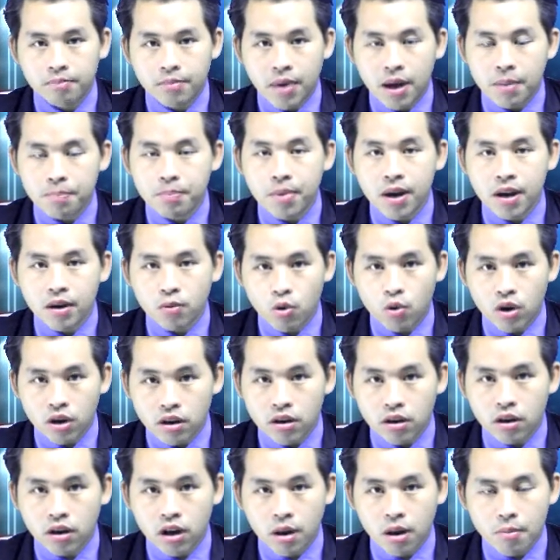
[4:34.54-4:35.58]
bắp hơi hòa
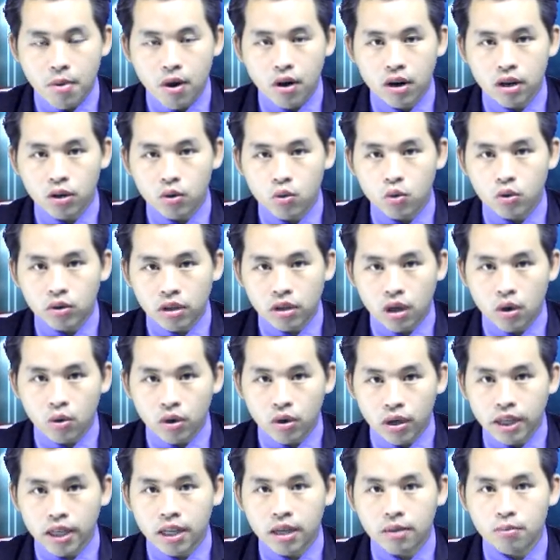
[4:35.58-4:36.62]
cử khó mò là cu
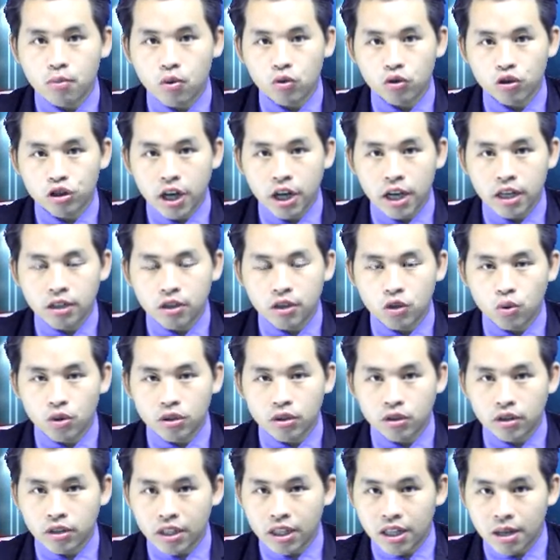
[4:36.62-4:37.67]
tòng kỳ mù sái
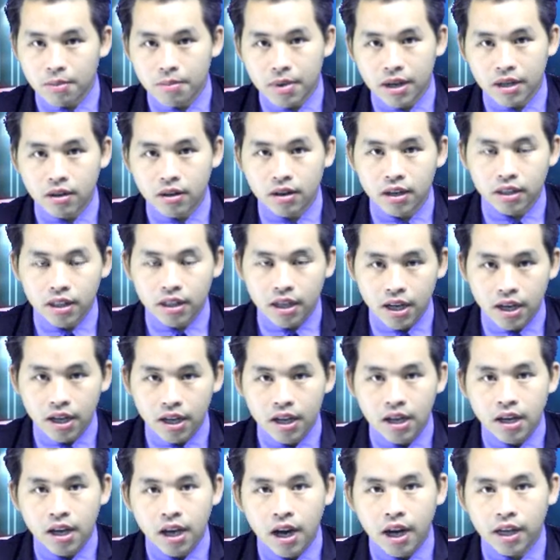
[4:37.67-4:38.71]
sửa cho thế mạnh nó là thiết
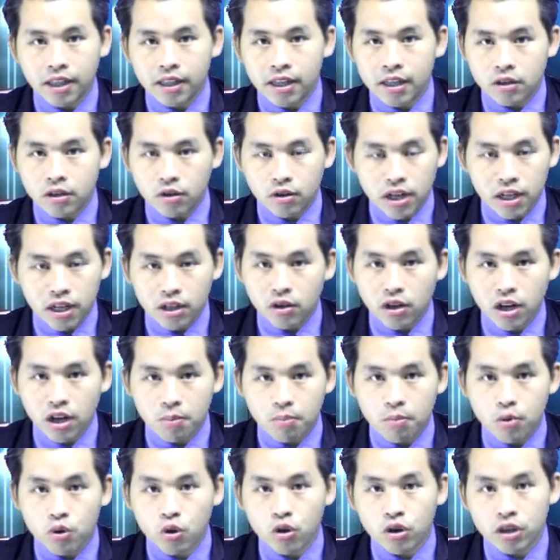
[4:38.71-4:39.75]
hai tia cho năng nó
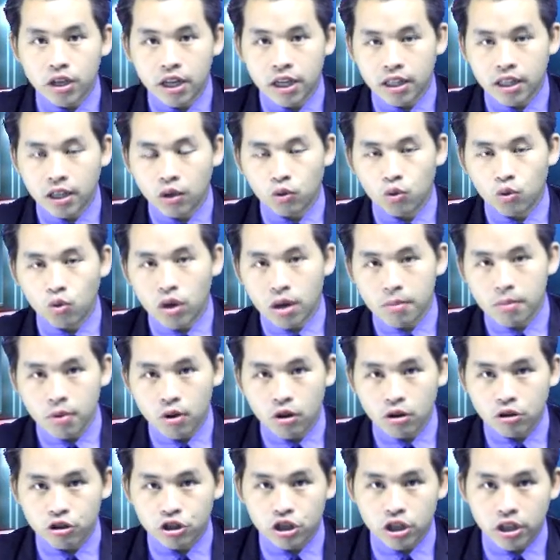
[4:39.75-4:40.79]
này bùi kỳ tàu tụ cá
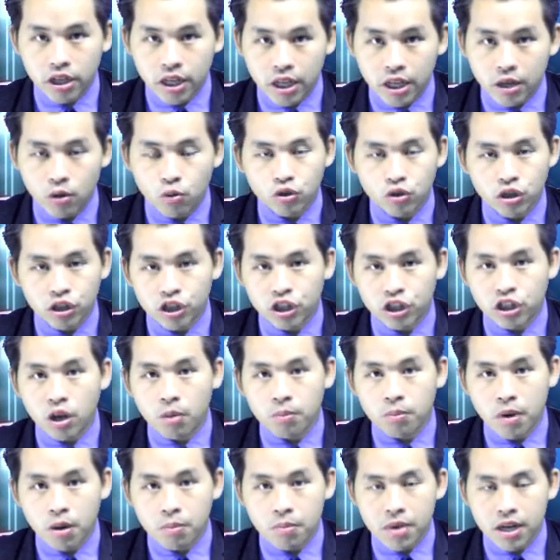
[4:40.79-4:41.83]
mò là chỉ kỳ cu trường chỉ
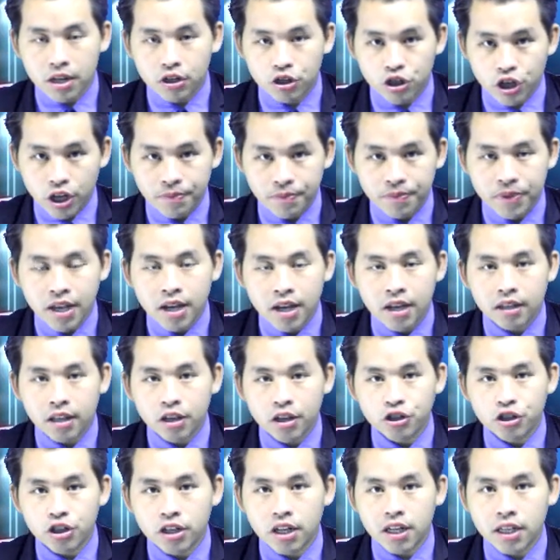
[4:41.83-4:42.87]
tàu báo mang tránh
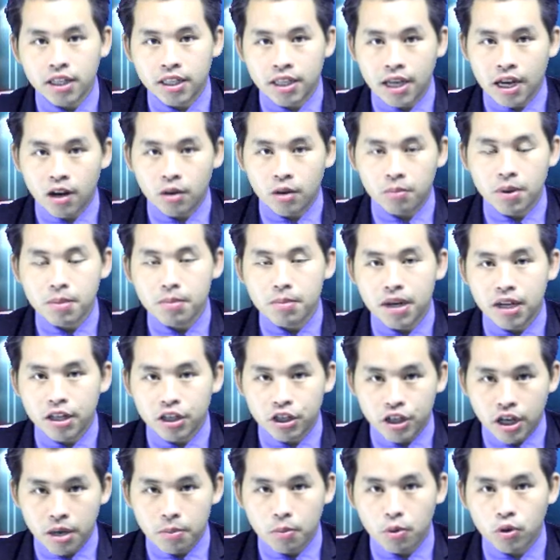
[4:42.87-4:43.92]
ta chỉ lấy trả là bên mà lấy
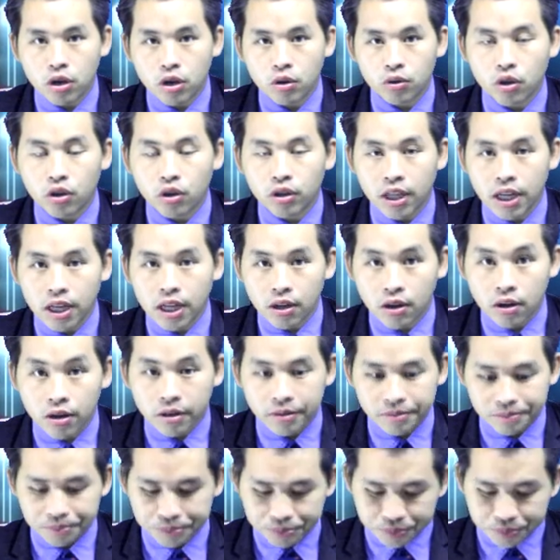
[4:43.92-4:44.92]
sái một trò tòng đây nó